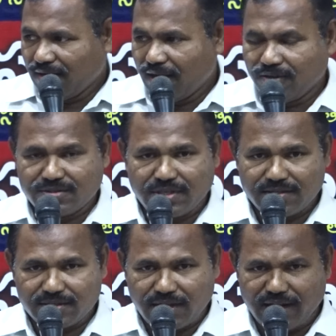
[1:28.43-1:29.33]
అలాగే
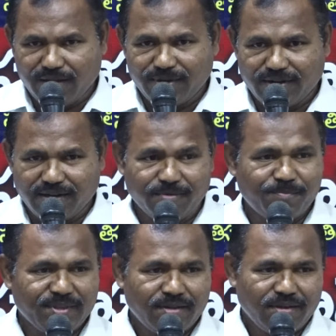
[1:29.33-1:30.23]
కైలాబన్న
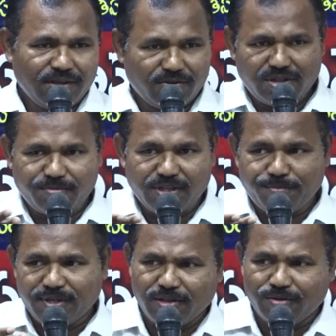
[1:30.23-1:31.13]
ఇంకొంతమంది
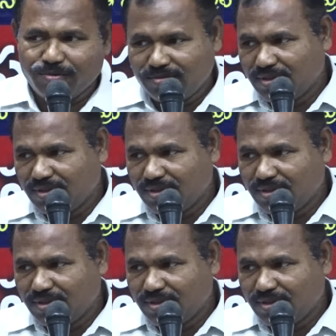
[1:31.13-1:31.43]
పెద్దలు